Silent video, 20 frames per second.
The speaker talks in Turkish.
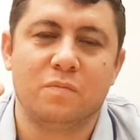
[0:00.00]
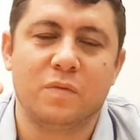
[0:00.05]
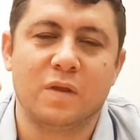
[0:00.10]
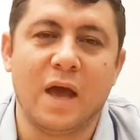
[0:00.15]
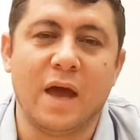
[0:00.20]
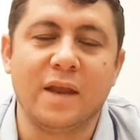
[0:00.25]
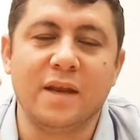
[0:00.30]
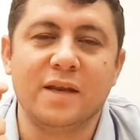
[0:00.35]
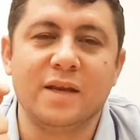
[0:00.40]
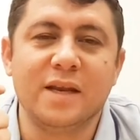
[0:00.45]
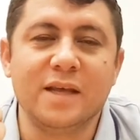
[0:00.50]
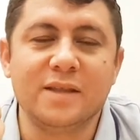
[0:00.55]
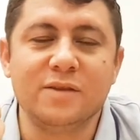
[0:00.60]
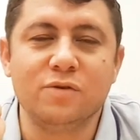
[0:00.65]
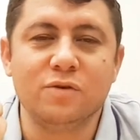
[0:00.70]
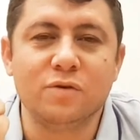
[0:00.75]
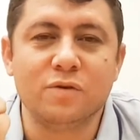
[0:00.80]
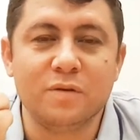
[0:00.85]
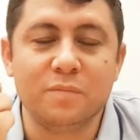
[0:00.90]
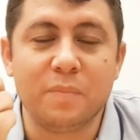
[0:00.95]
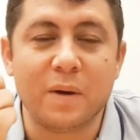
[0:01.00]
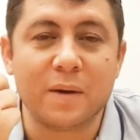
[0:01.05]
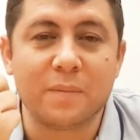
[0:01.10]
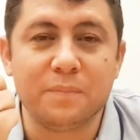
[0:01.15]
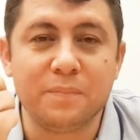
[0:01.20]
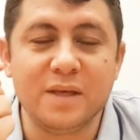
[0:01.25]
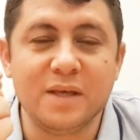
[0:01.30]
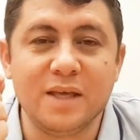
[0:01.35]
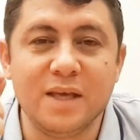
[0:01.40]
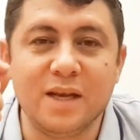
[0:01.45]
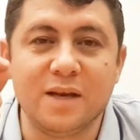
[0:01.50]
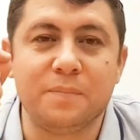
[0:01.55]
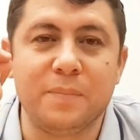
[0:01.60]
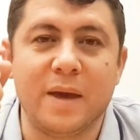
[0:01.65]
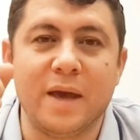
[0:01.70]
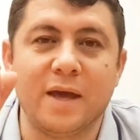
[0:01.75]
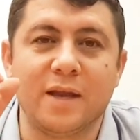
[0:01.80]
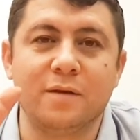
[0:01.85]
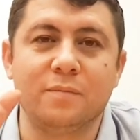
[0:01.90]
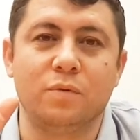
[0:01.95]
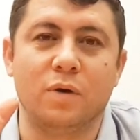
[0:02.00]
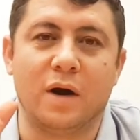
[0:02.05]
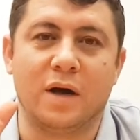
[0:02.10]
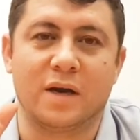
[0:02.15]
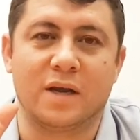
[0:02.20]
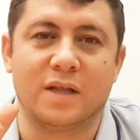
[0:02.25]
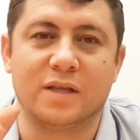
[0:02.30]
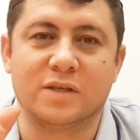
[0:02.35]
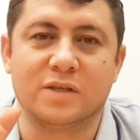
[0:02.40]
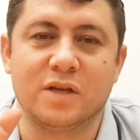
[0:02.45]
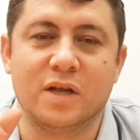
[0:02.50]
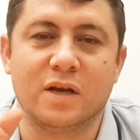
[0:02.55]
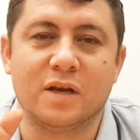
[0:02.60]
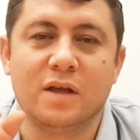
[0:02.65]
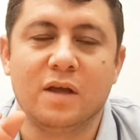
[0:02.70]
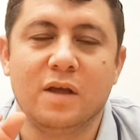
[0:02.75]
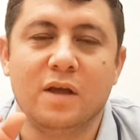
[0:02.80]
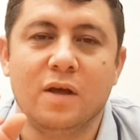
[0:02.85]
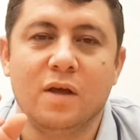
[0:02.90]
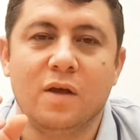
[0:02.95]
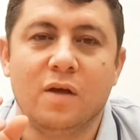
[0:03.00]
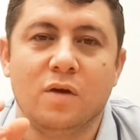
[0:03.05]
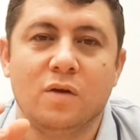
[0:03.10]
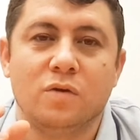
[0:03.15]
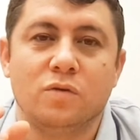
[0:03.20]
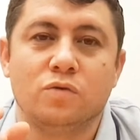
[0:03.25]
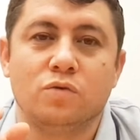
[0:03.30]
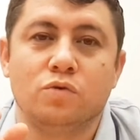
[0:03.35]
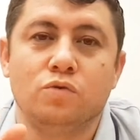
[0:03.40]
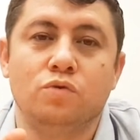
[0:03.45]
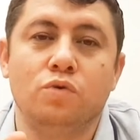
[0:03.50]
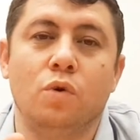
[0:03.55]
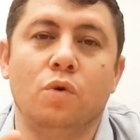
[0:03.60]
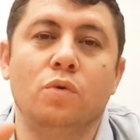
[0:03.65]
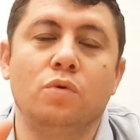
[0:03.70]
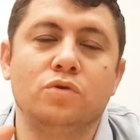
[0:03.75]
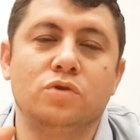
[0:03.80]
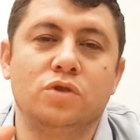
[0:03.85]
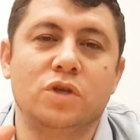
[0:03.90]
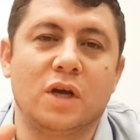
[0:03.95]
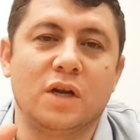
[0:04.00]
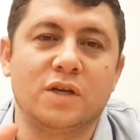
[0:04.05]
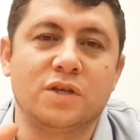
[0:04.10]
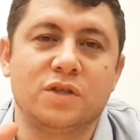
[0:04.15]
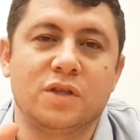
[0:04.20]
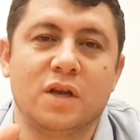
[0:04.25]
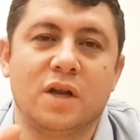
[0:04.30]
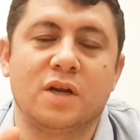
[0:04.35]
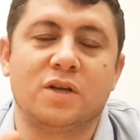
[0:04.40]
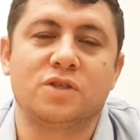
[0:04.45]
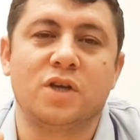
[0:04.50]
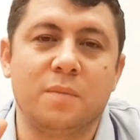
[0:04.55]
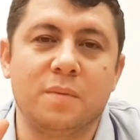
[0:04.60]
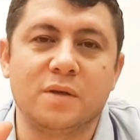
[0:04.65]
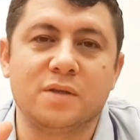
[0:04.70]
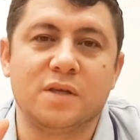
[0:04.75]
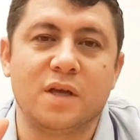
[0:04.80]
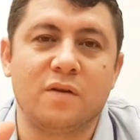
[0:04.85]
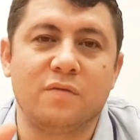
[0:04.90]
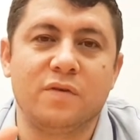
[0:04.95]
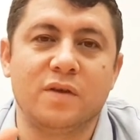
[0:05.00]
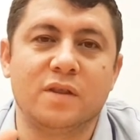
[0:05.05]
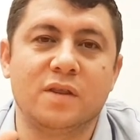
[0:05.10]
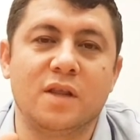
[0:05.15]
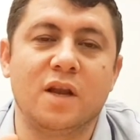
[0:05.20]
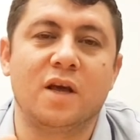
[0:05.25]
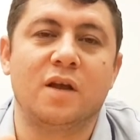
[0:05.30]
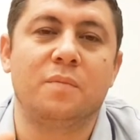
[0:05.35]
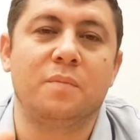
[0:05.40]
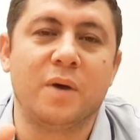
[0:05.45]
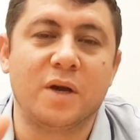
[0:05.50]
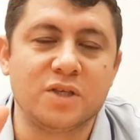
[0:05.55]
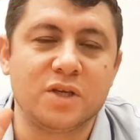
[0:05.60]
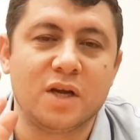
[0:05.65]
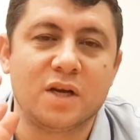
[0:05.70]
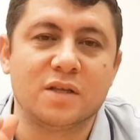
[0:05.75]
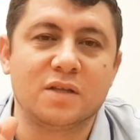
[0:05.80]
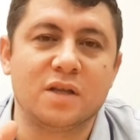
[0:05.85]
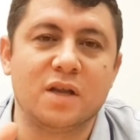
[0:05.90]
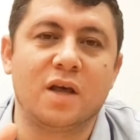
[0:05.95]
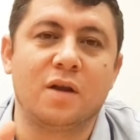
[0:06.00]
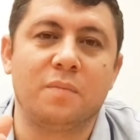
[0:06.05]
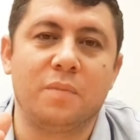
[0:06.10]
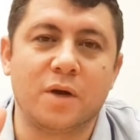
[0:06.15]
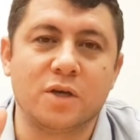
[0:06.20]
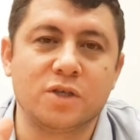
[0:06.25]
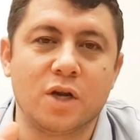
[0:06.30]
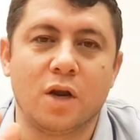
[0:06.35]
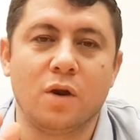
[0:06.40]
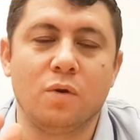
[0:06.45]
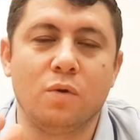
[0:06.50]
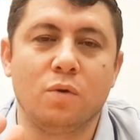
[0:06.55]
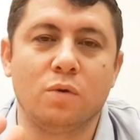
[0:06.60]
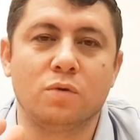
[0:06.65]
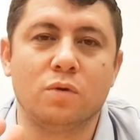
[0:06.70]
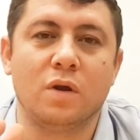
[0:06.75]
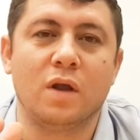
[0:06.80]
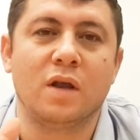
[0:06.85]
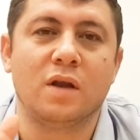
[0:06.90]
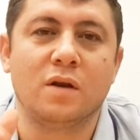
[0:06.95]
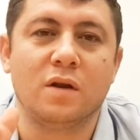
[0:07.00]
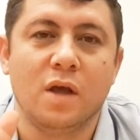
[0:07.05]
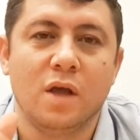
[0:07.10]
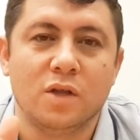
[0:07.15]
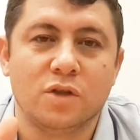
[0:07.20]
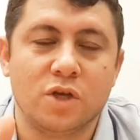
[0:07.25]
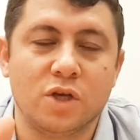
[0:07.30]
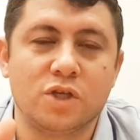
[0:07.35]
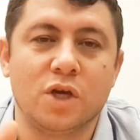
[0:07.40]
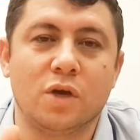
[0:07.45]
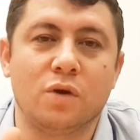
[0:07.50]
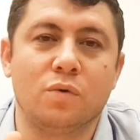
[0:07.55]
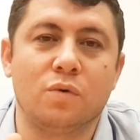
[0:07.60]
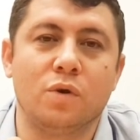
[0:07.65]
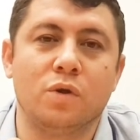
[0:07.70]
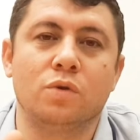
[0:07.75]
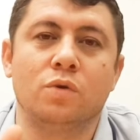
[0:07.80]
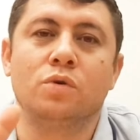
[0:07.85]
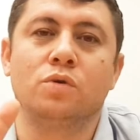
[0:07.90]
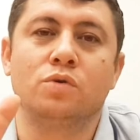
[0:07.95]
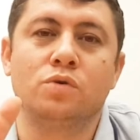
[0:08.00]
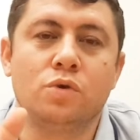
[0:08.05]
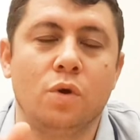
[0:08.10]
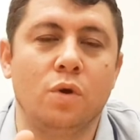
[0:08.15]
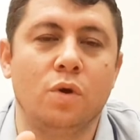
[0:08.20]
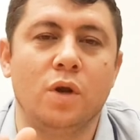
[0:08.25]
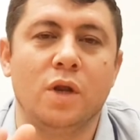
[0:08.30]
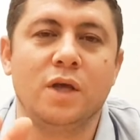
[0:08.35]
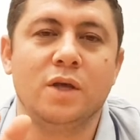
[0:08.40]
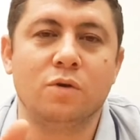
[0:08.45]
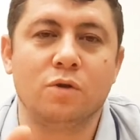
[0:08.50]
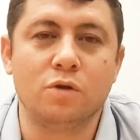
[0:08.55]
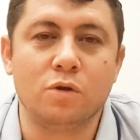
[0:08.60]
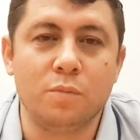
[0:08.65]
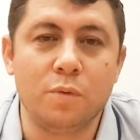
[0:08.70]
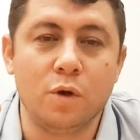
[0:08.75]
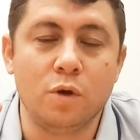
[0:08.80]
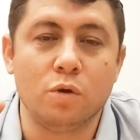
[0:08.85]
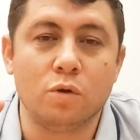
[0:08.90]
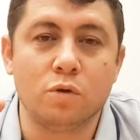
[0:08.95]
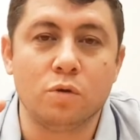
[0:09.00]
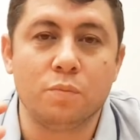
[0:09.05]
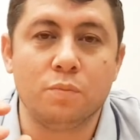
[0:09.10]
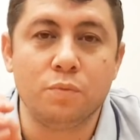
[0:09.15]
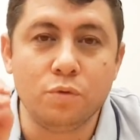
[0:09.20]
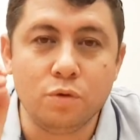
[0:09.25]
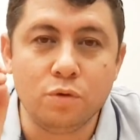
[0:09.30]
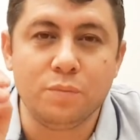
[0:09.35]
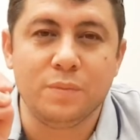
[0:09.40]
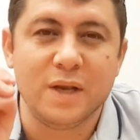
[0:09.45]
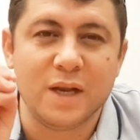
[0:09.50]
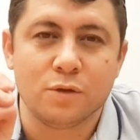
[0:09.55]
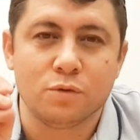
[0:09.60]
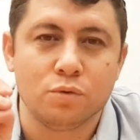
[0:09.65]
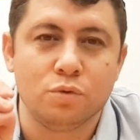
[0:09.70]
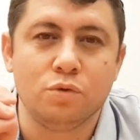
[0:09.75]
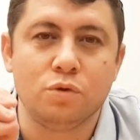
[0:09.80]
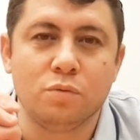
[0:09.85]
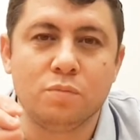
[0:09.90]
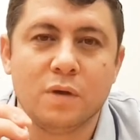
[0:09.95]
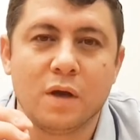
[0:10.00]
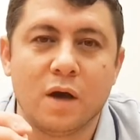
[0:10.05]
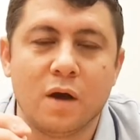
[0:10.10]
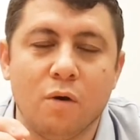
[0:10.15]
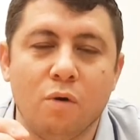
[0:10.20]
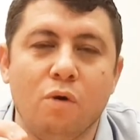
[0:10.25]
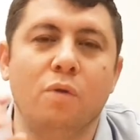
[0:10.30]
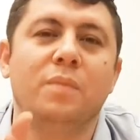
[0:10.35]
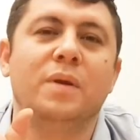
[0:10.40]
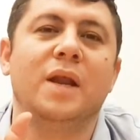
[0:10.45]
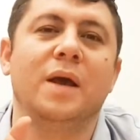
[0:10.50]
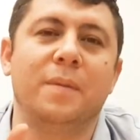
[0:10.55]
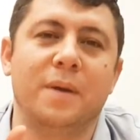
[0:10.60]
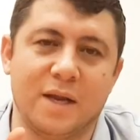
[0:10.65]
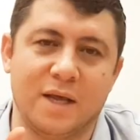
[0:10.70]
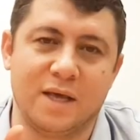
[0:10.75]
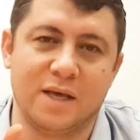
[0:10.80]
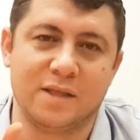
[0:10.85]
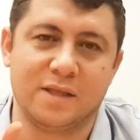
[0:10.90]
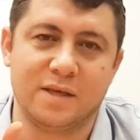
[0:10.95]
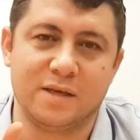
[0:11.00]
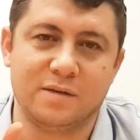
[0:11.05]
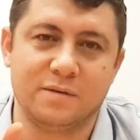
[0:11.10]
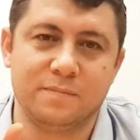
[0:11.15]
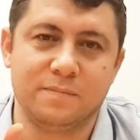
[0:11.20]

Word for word: Yani ne diyor? Bak bir ilk beğeni bu arkadaşlar yoğun çalıştılar, çaba sarf ettiler, başardılar, başarılı oldular. Teşekkür ediyoruz. Şöyle iyi oldu, böyle oldu. Bunu bile duydum ya. O bile bana yeter.